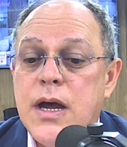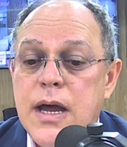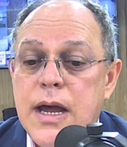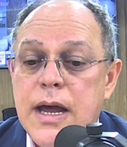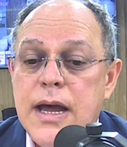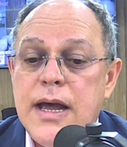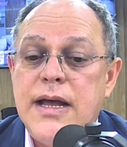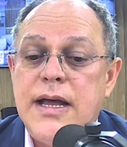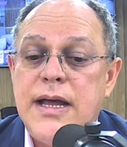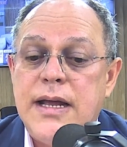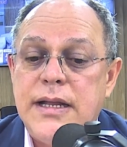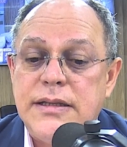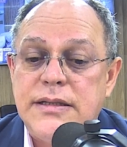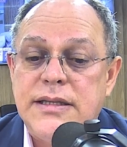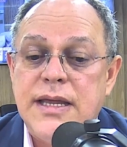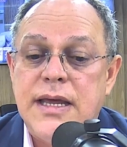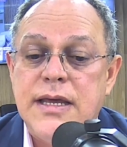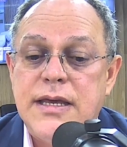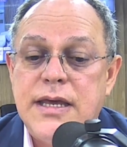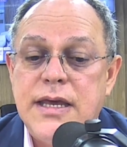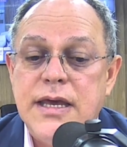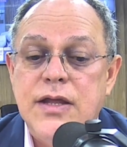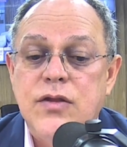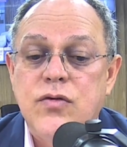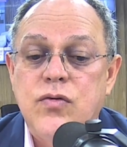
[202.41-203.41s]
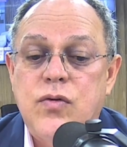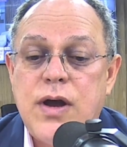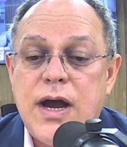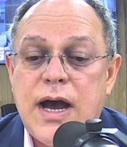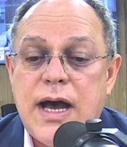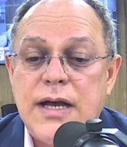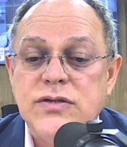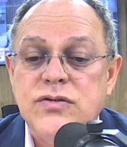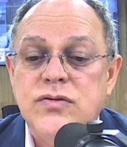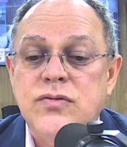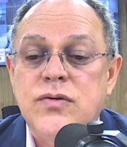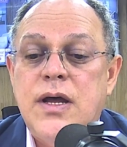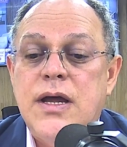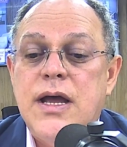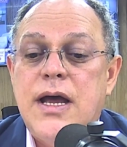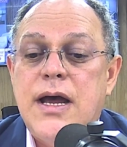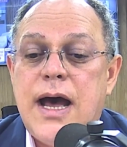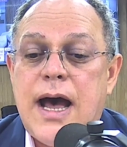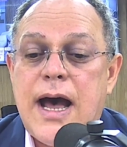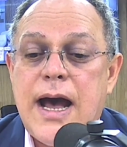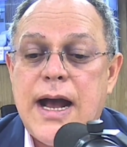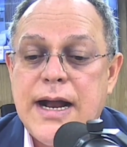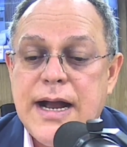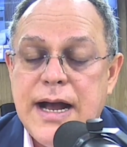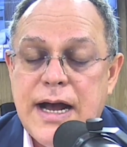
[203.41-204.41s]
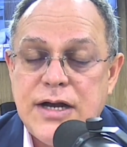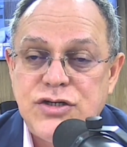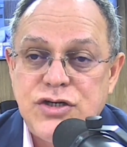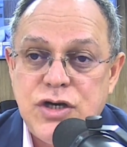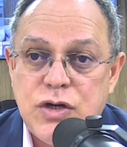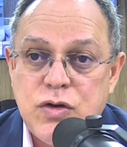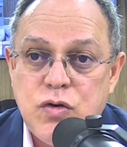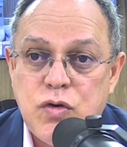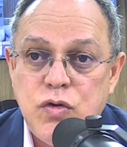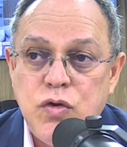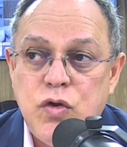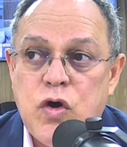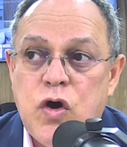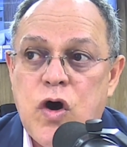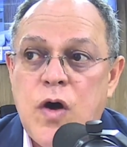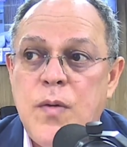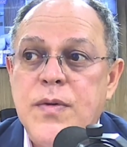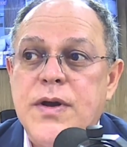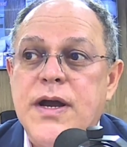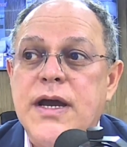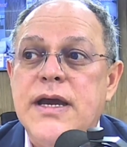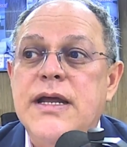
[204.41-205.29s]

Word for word: é, tem que ir, no caso, a Caixa Econômica,